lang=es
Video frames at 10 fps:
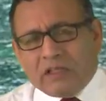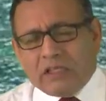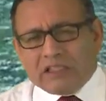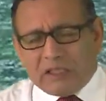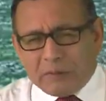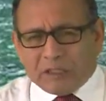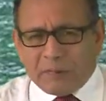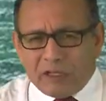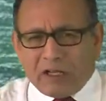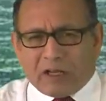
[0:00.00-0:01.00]
Y el tema
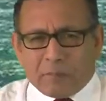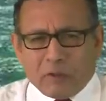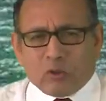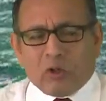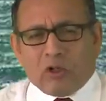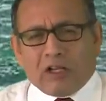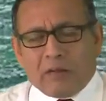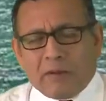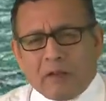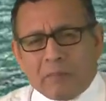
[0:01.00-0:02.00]
también, les repito lo de la
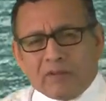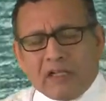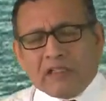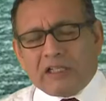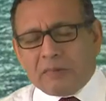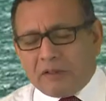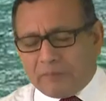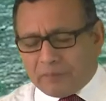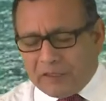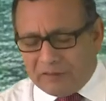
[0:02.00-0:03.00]
semana pasada, el
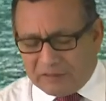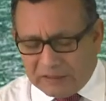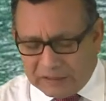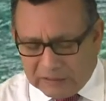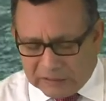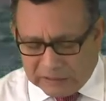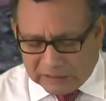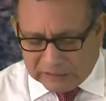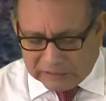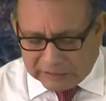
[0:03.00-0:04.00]
tema este
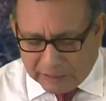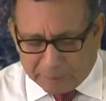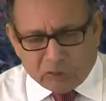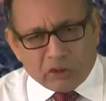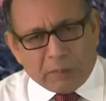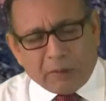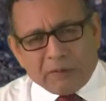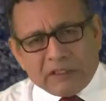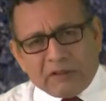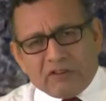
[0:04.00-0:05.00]
de las prisiones
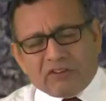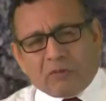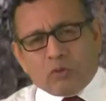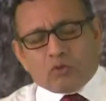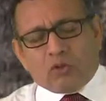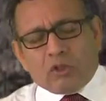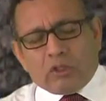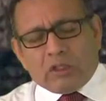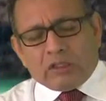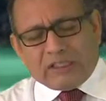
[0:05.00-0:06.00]
preventivas y este abuso,
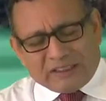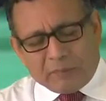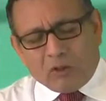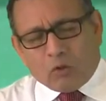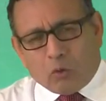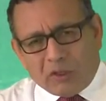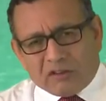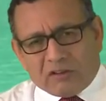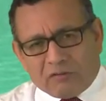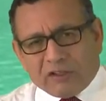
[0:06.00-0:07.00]
ya también los
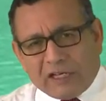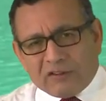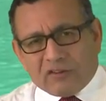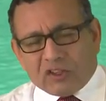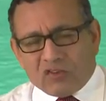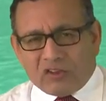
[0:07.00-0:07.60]
jueces y fiscales se están